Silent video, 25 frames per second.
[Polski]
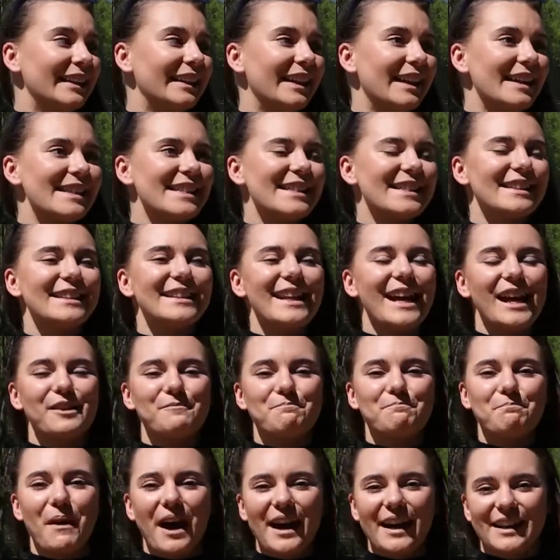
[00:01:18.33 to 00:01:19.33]
jest
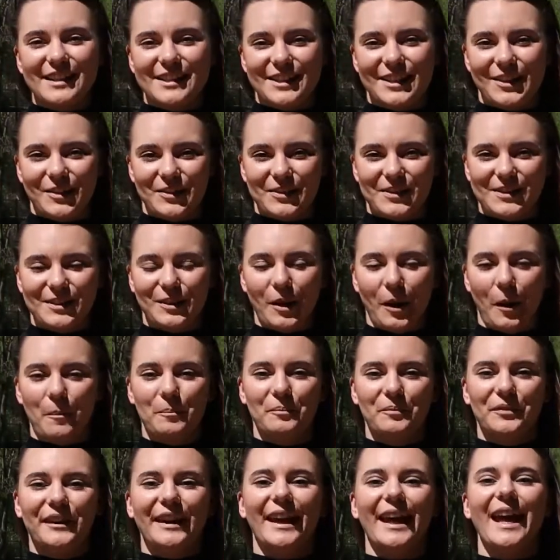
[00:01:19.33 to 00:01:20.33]
najbardziej
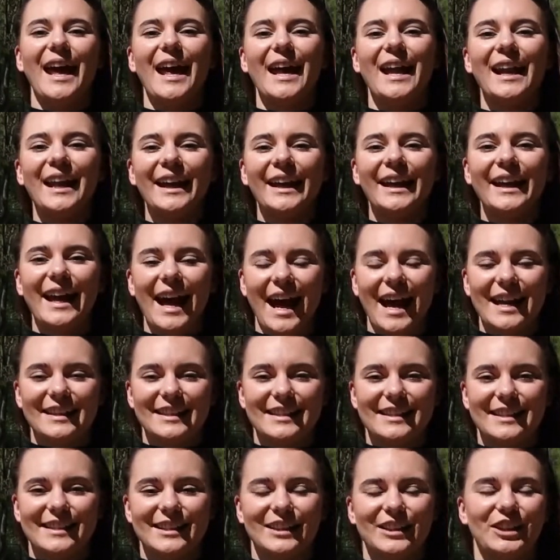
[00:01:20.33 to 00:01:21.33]
ozdobny,
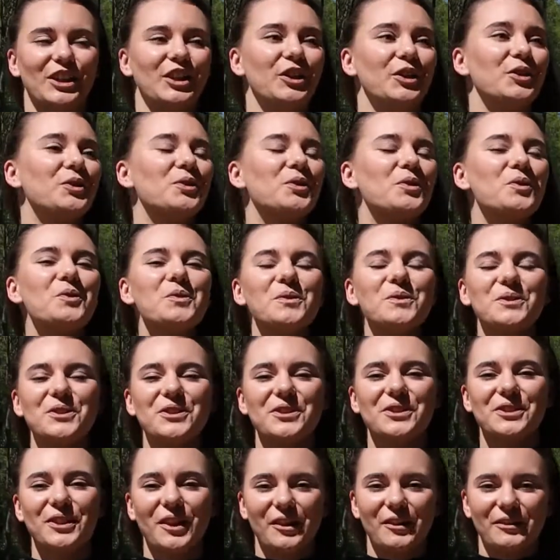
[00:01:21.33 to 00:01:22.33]
elegancki,
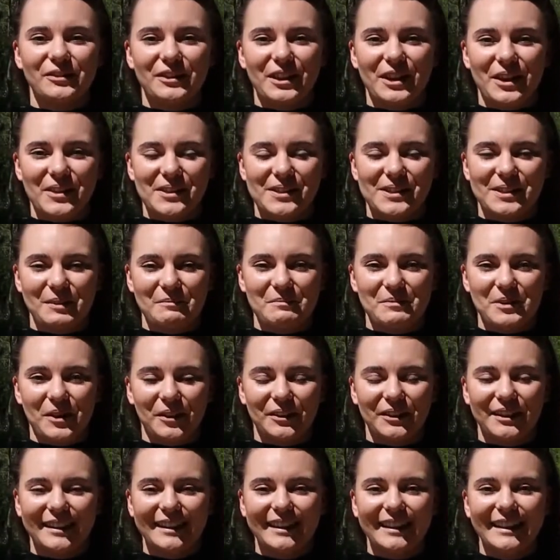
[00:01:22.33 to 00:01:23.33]
kunsztownie
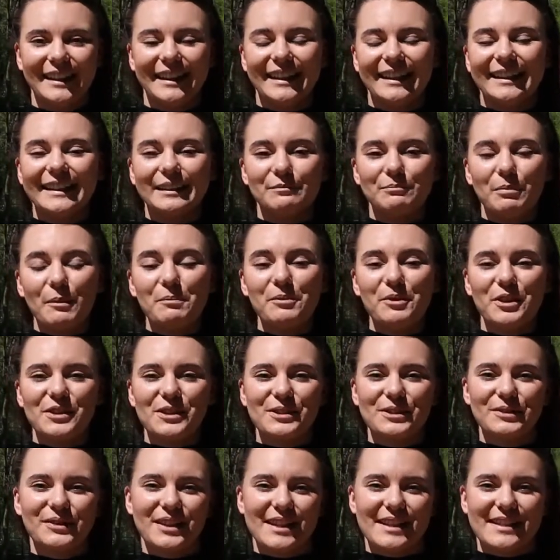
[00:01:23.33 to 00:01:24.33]
ozdobiony, po
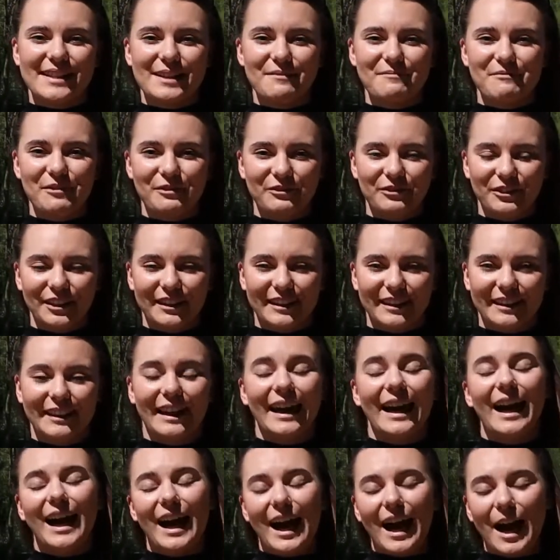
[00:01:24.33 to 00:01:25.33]
prostu
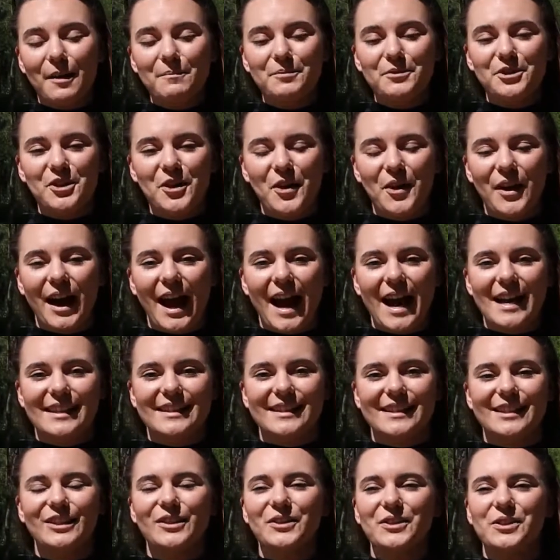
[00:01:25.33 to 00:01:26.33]
niesamowity. A przy
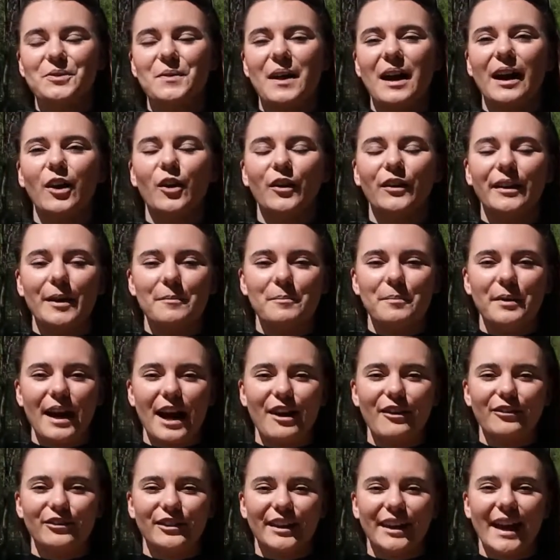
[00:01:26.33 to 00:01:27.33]
okazji nosiła go
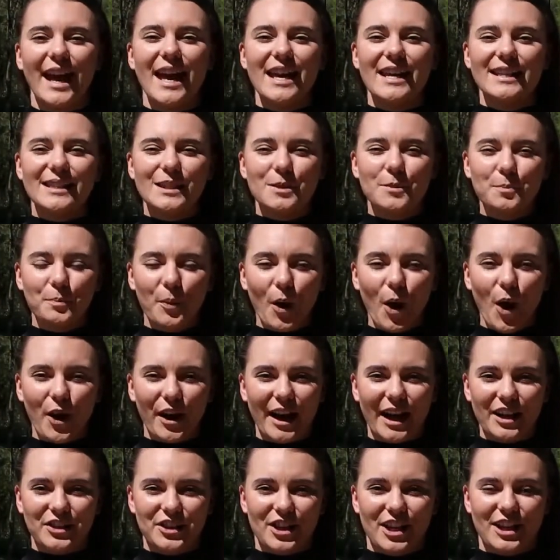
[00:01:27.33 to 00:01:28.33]
naprawdę
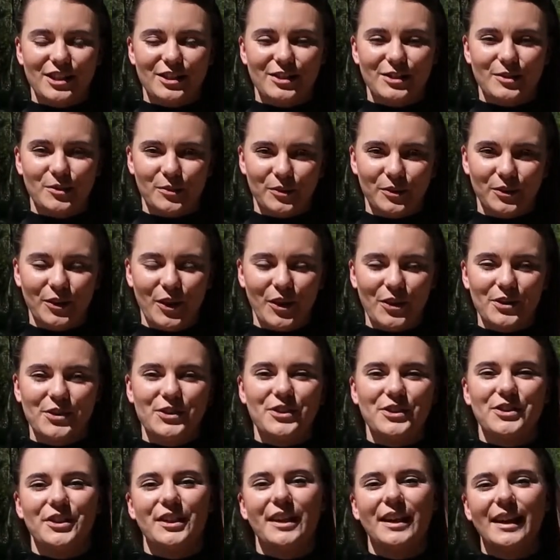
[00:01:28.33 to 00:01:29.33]
spora część
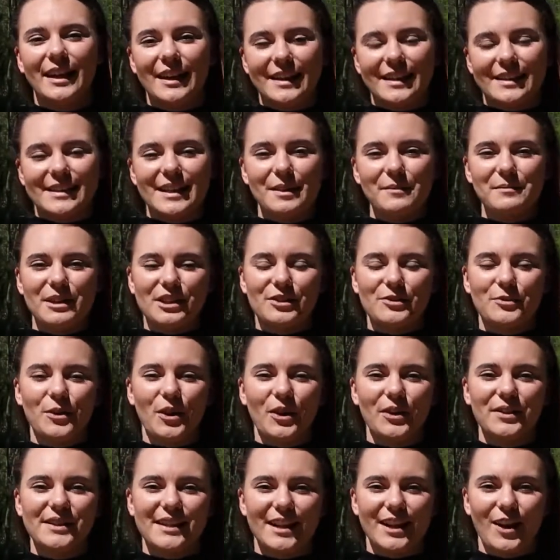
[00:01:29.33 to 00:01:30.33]
ludności
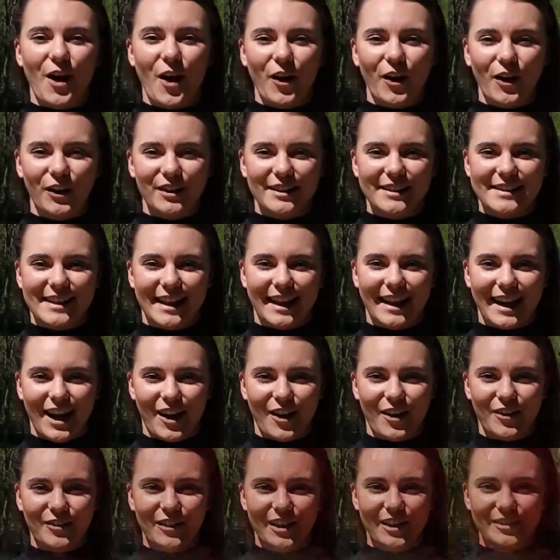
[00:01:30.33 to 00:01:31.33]
zamieszkujących okolice
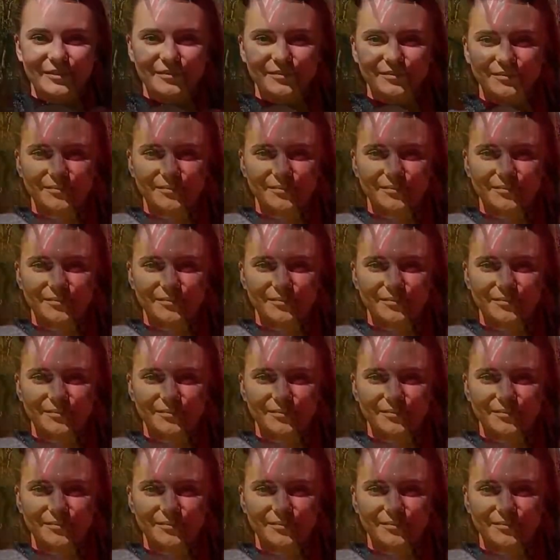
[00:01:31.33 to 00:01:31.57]
Krakowa.